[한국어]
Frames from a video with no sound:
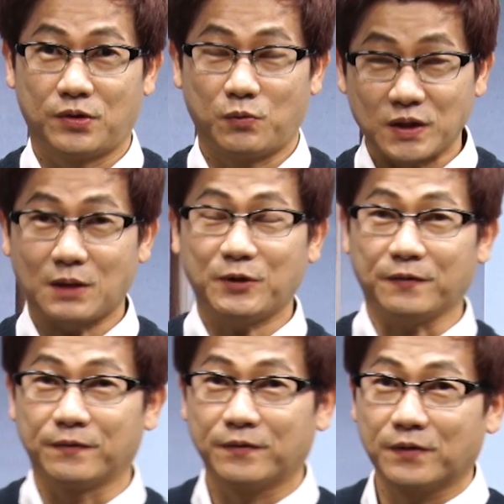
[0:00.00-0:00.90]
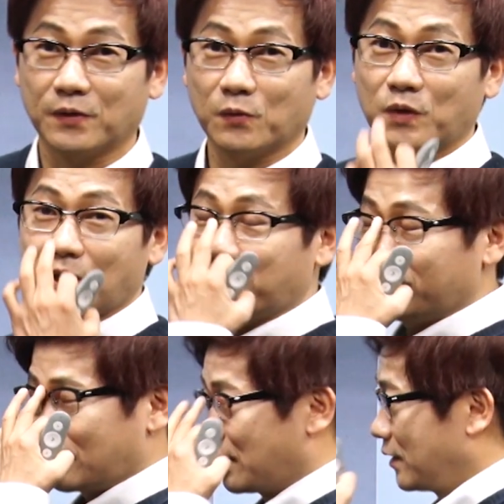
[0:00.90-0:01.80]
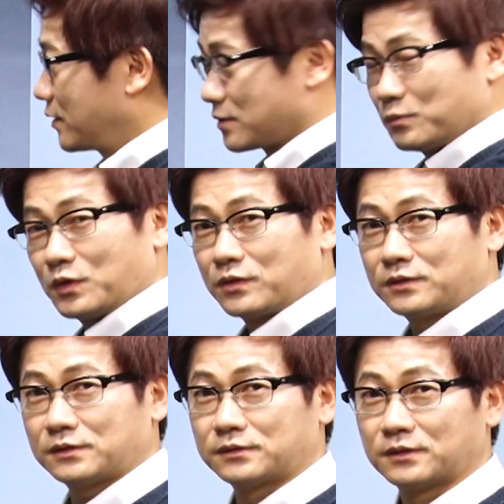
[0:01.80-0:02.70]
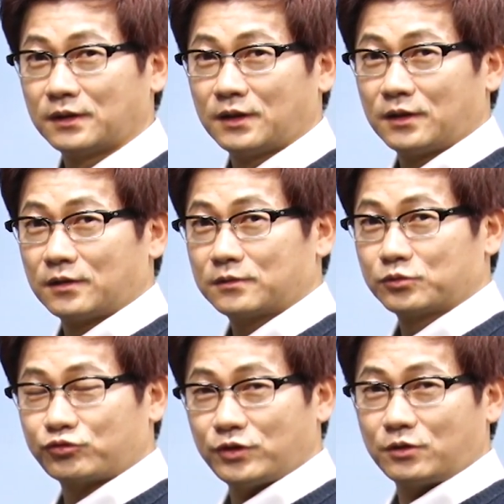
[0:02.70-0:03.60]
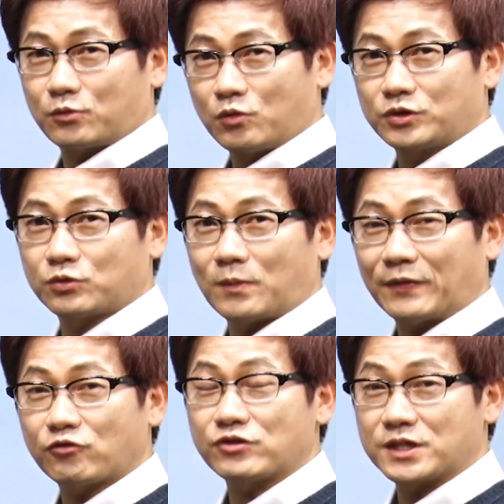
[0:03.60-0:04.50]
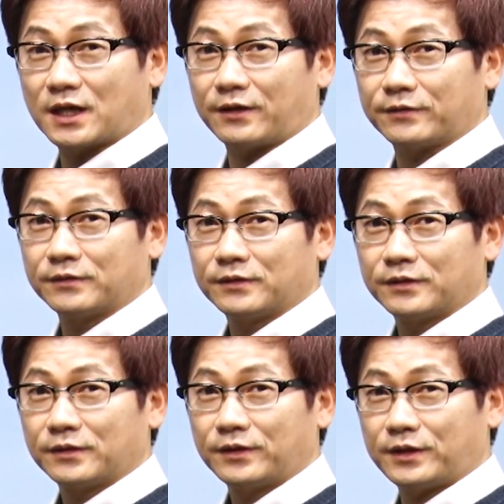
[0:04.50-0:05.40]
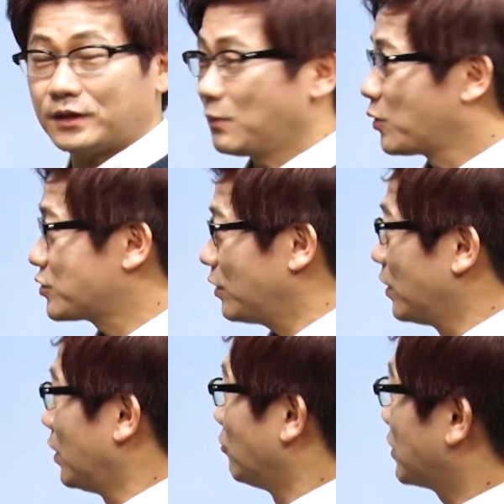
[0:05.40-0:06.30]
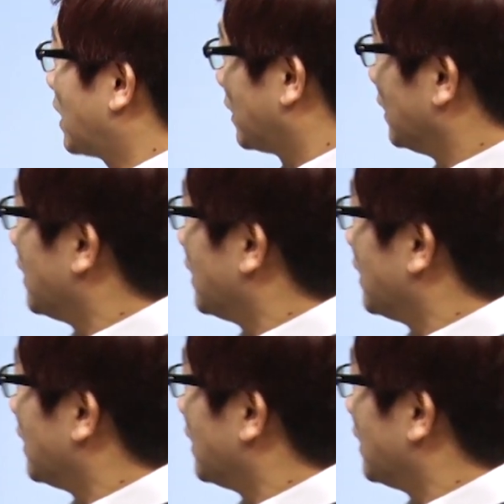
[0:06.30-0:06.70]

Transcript: 왜냐면 왜냐면 이것은 뭐 이거 그 수열 공식으로 만들 수 있잖아요. 이, 게 뭐죠? 우리가